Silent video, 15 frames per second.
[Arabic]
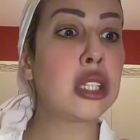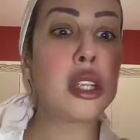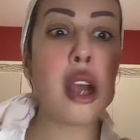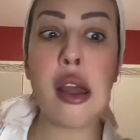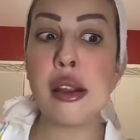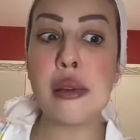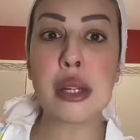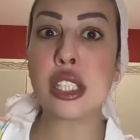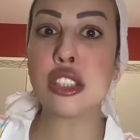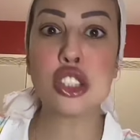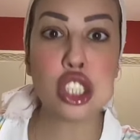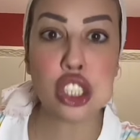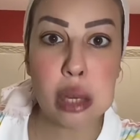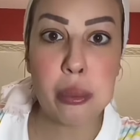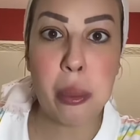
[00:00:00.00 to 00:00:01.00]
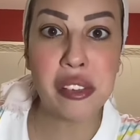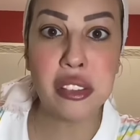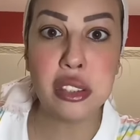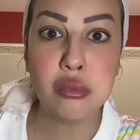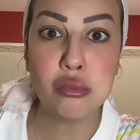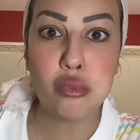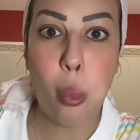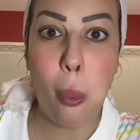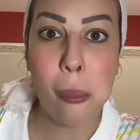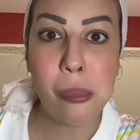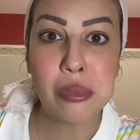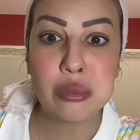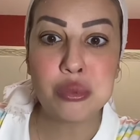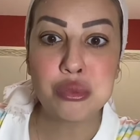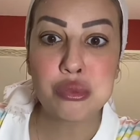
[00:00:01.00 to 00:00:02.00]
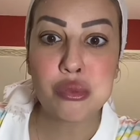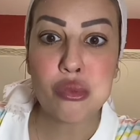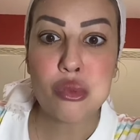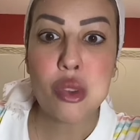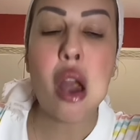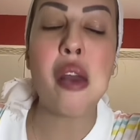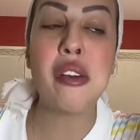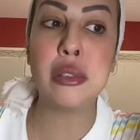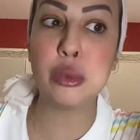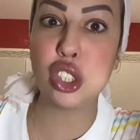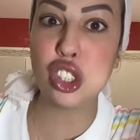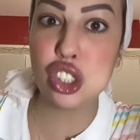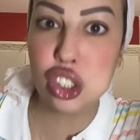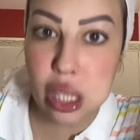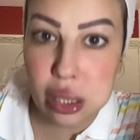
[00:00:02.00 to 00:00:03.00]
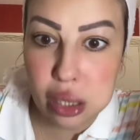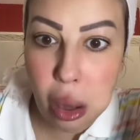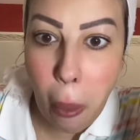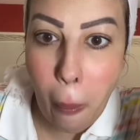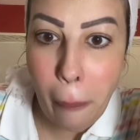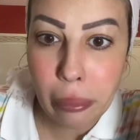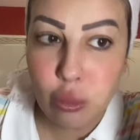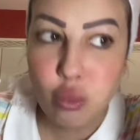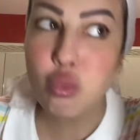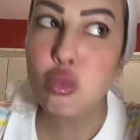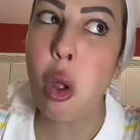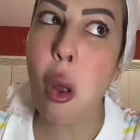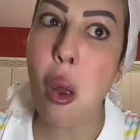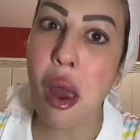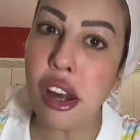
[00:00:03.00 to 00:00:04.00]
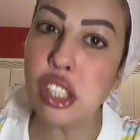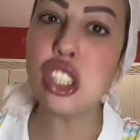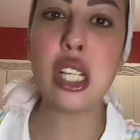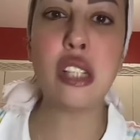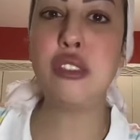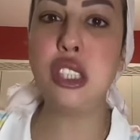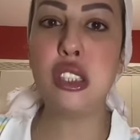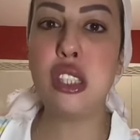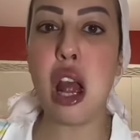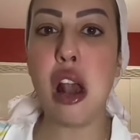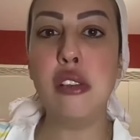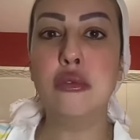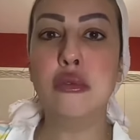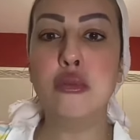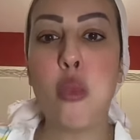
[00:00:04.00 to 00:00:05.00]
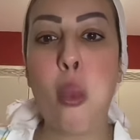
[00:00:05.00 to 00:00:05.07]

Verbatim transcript: الماضي أنا ما كنرجعش للماضي انا برج جدي انا عايش عشرة ديالي